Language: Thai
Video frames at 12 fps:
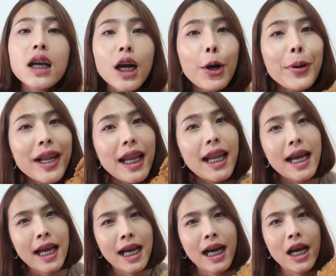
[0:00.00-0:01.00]
ก็วันนี้
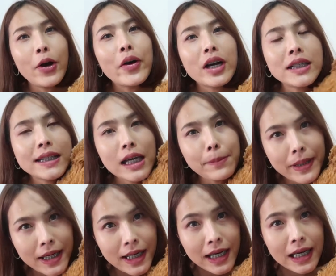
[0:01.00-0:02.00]
นะคะออก็จะ
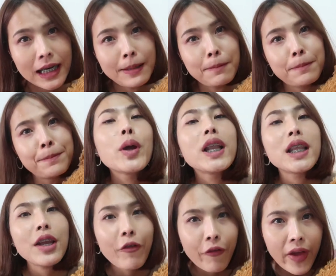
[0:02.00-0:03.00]
มาทำทเวน
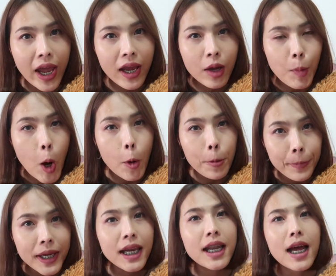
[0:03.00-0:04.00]
ตี้ Facts About
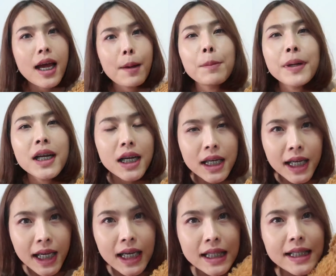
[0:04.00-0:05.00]
Me นะคะเพื่อ
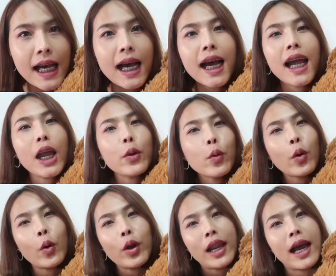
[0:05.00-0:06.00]
ที่จะให้ทุก
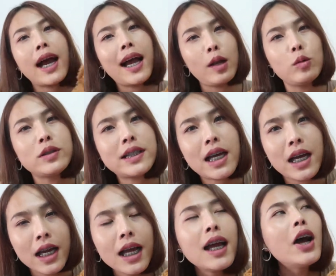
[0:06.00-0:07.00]
คนนะคะรู้จัก
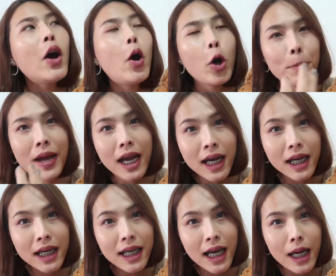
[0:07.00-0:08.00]
ออยมาก
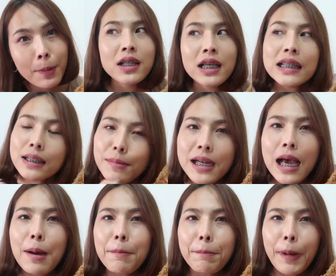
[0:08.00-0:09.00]
ขึ้นนะคะถ้าจะมา
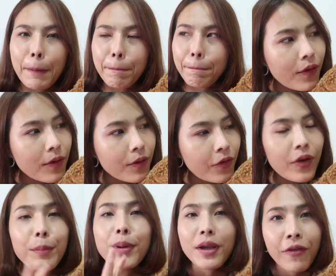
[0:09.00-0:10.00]
ทำแบบ
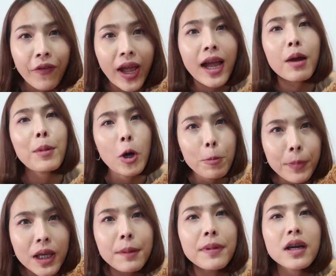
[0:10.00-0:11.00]
ฟิฟตี้ Facts About
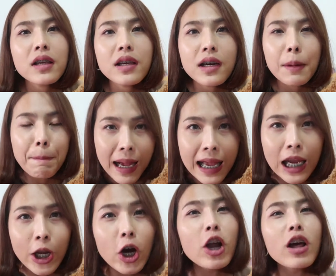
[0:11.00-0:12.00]
Me มันก็เยอะไป
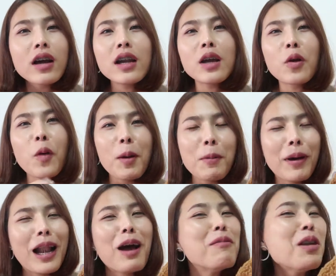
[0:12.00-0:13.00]
เนาะแล้วก็เลยกลัว
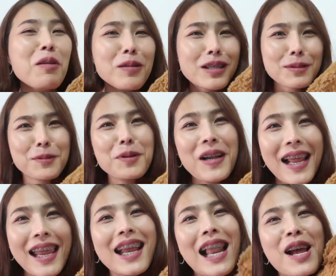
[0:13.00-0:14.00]
ว่าเราไม่รู้จะพูดอะ
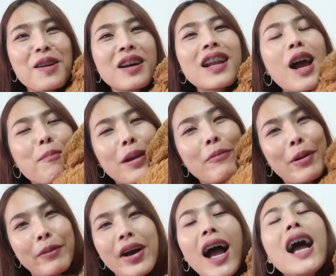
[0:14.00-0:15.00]
ไรอีกแล้วแล้วก็เลยเอาเป็น
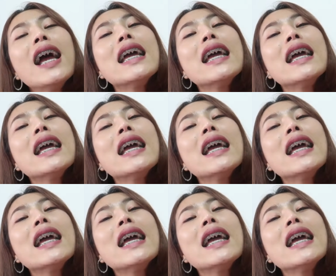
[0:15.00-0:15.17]
แบบว่า